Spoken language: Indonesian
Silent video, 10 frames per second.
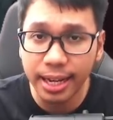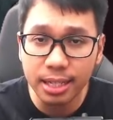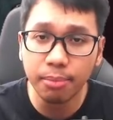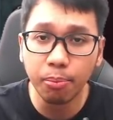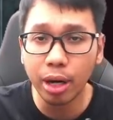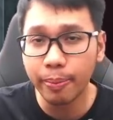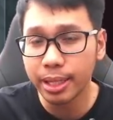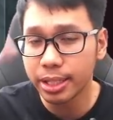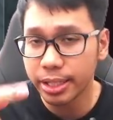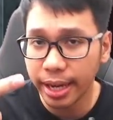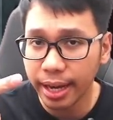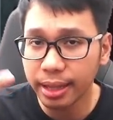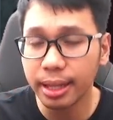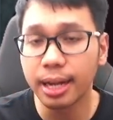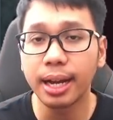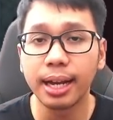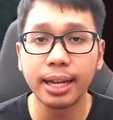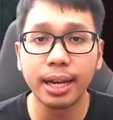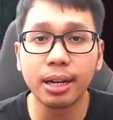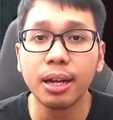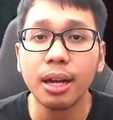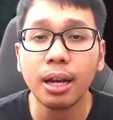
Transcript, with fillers: guys jempol di pencet dan kalian